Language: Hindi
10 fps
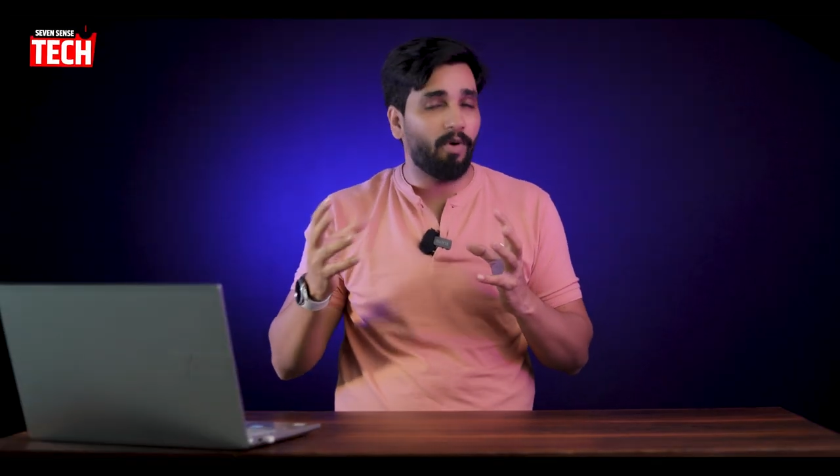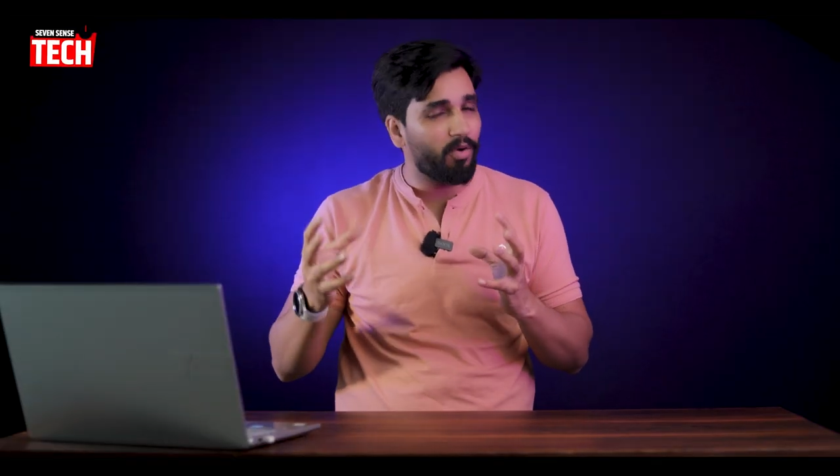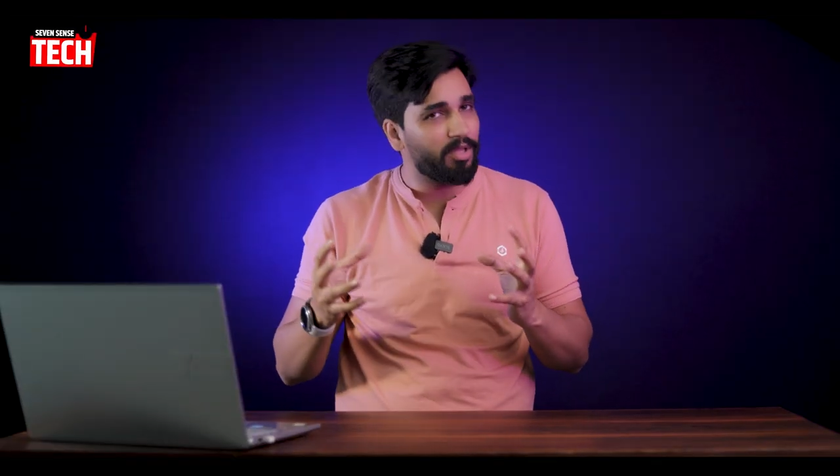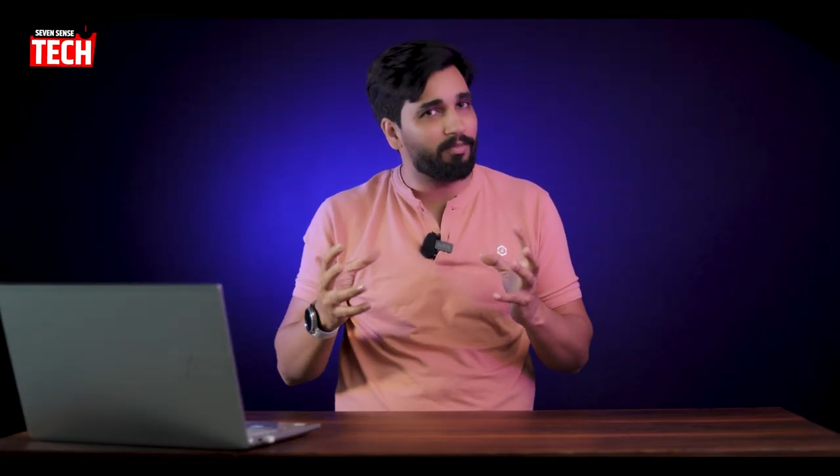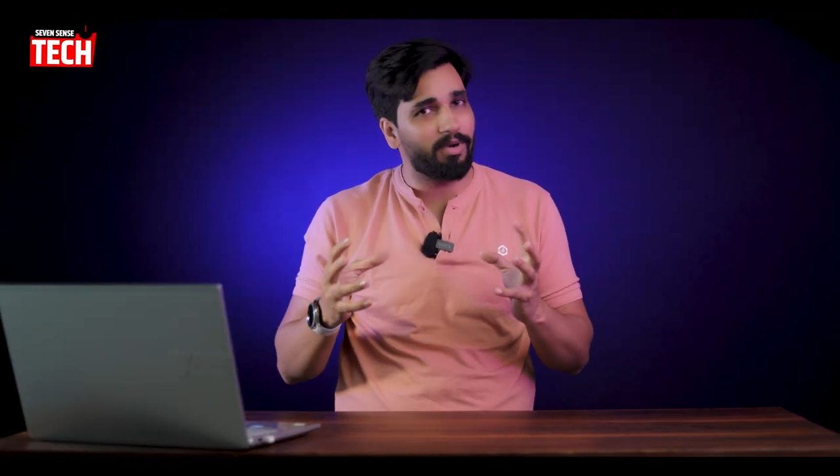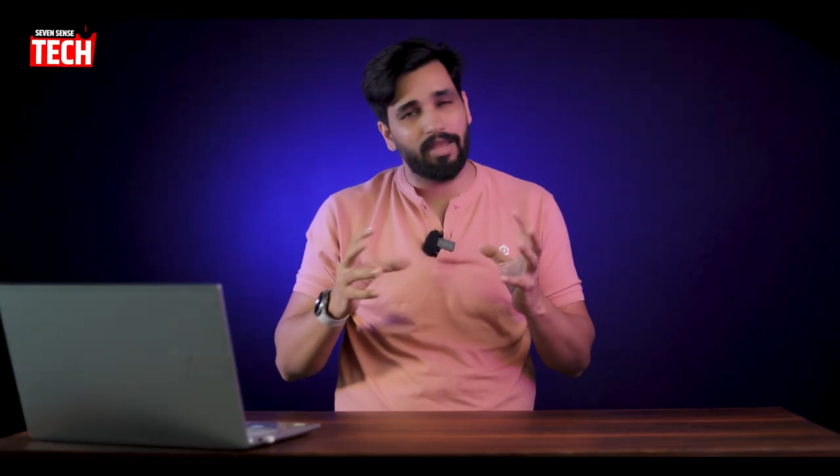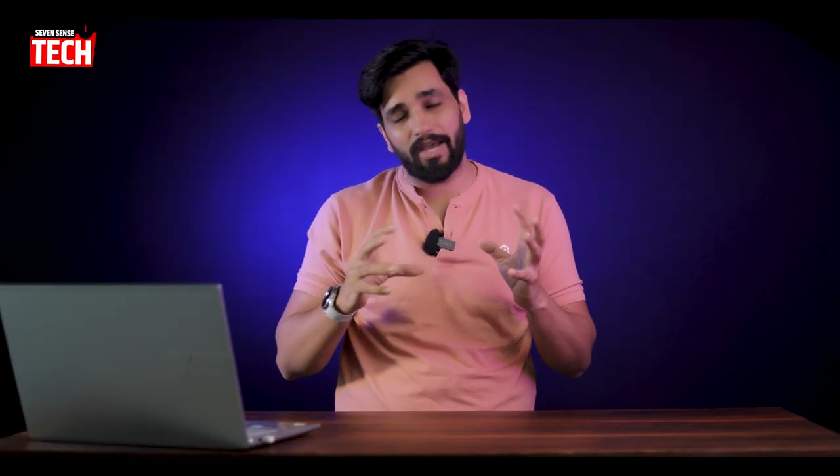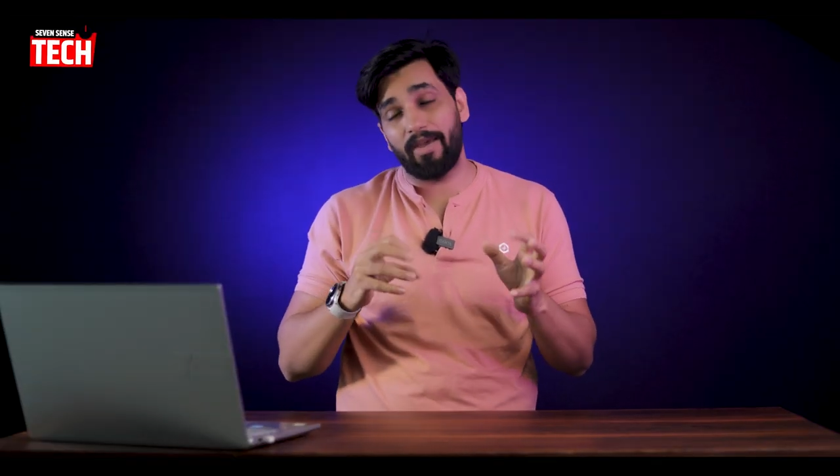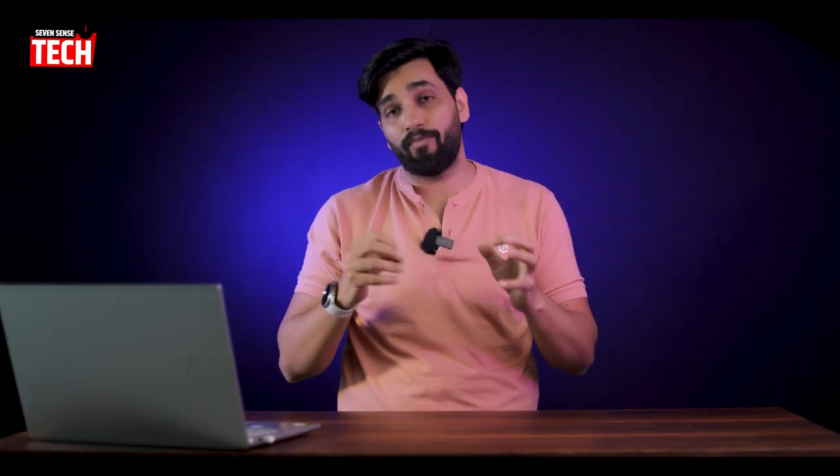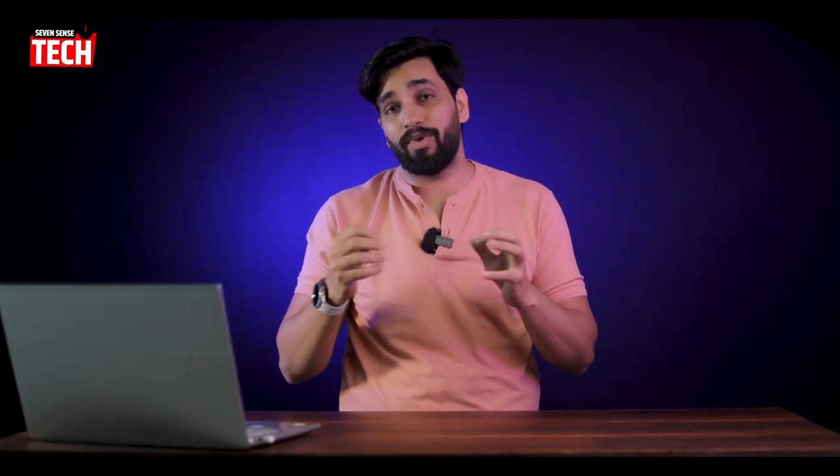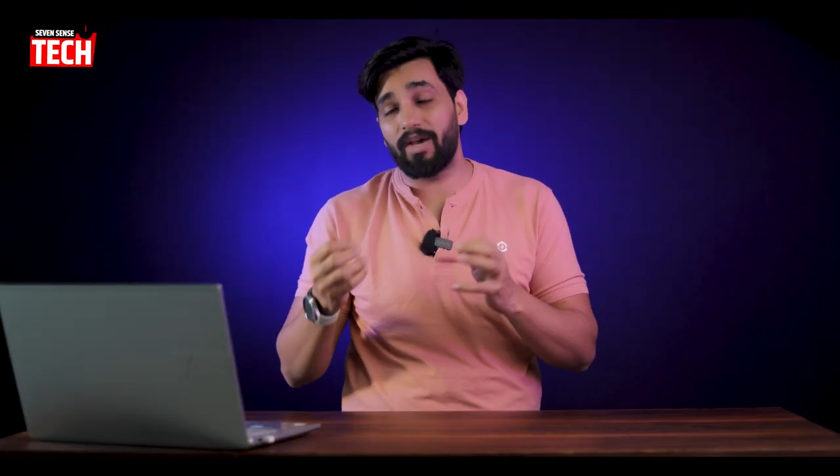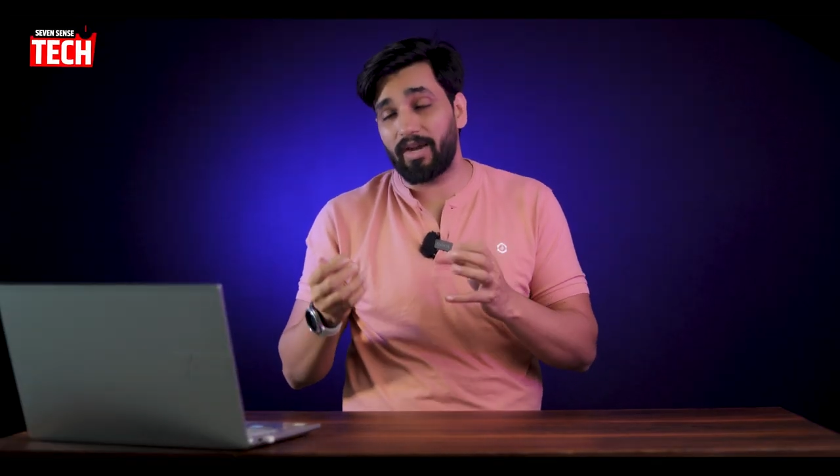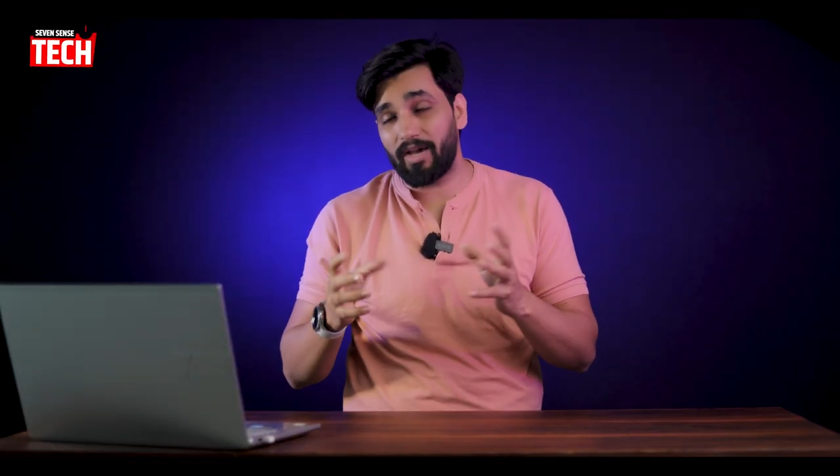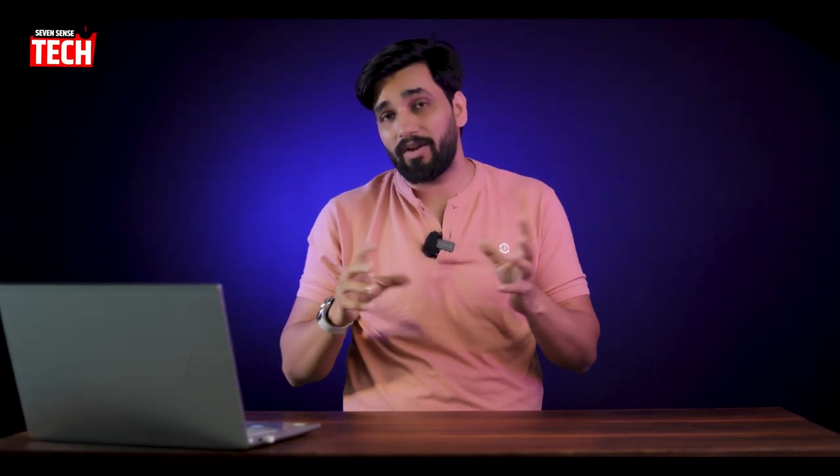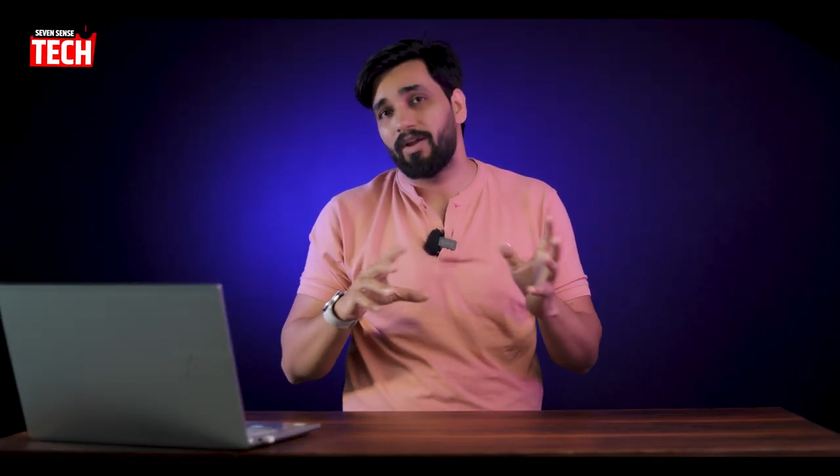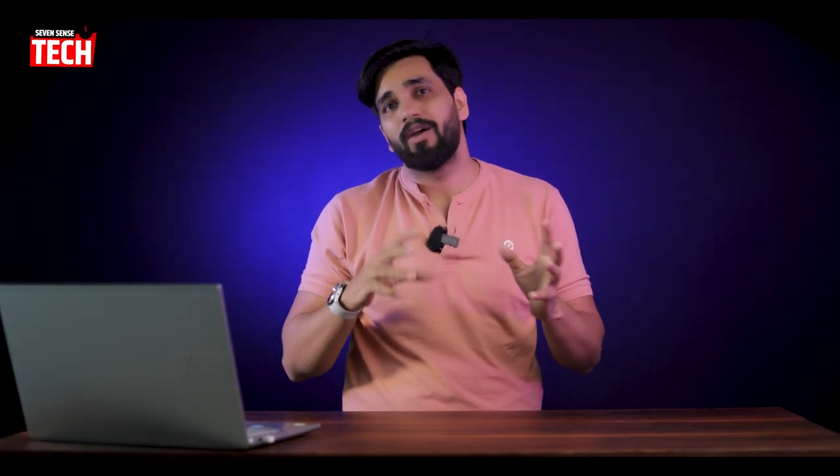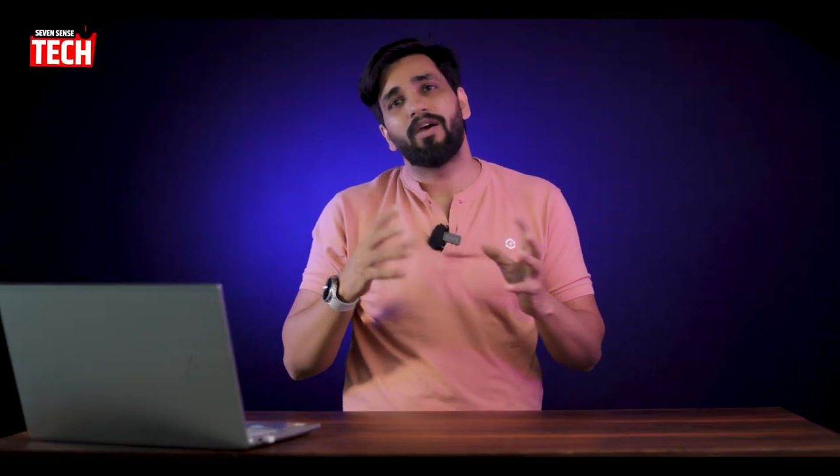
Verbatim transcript: बहुत ही बढ़िया है वी आर आर